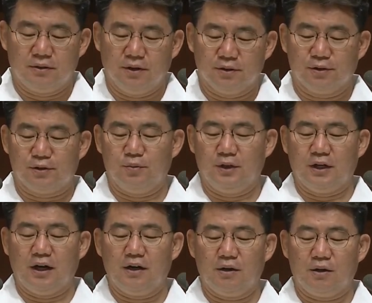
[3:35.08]

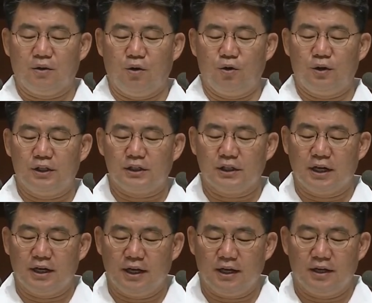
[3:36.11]
어떻습니까? 홀로 된
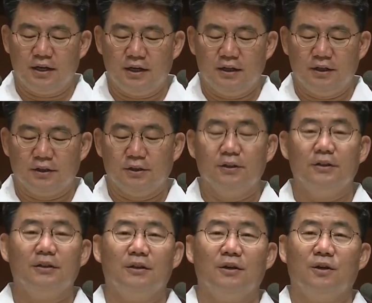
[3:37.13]
시간에
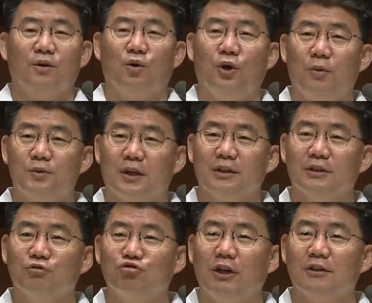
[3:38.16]
그는 호렙산
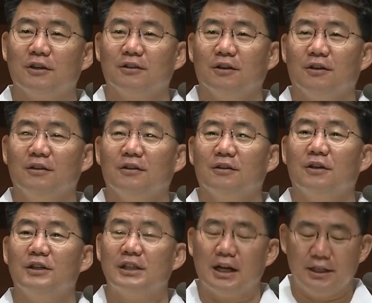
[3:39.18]
그 굴에 있었던
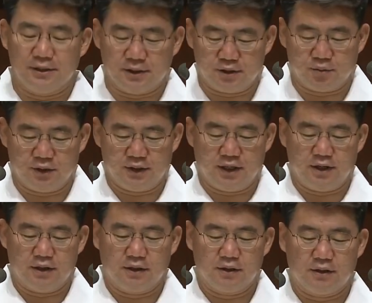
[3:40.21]
그런 시간이 있었습니다.
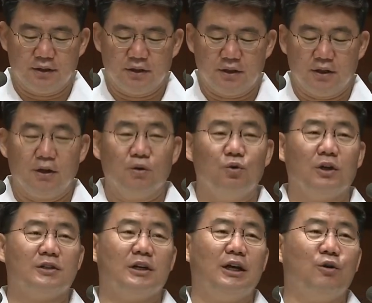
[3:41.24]

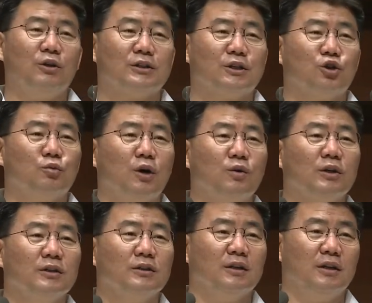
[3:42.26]
우리가 잘 알고 있는 사도
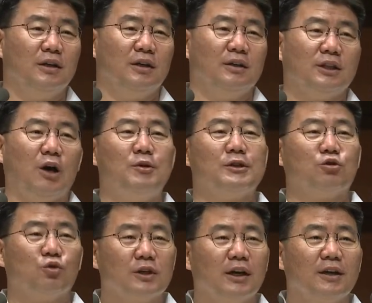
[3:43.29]
바울은 담에색
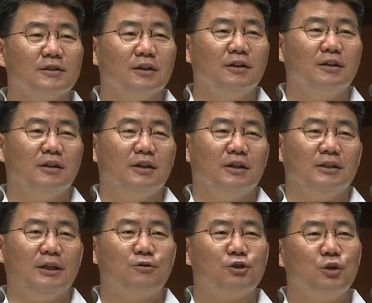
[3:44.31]
도상에서
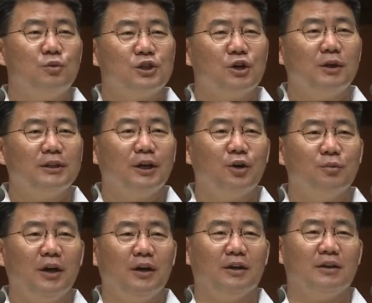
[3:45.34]
예수님 체험한
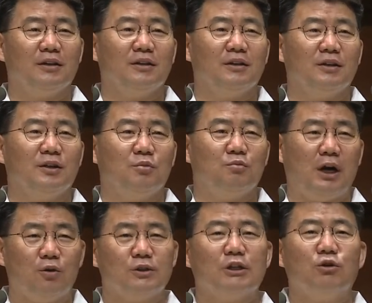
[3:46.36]
다음에
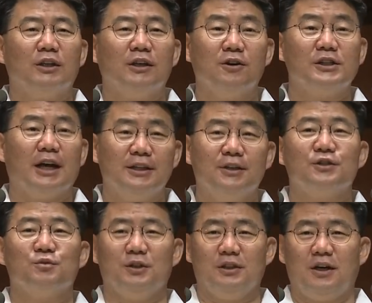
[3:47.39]
바로 사도가 된 것이
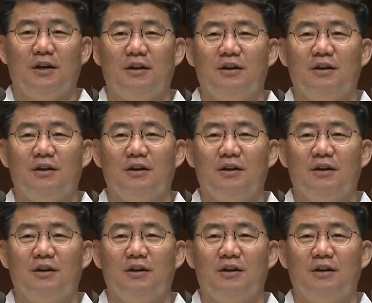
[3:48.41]
아니었습니다.